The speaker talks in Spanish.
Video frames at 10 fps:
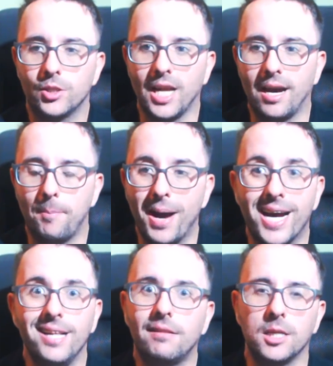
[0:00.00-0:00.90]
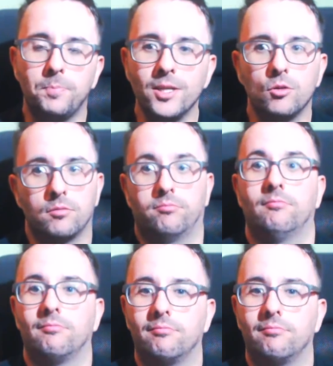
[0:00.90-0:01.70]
O sea, pagar el traspaso.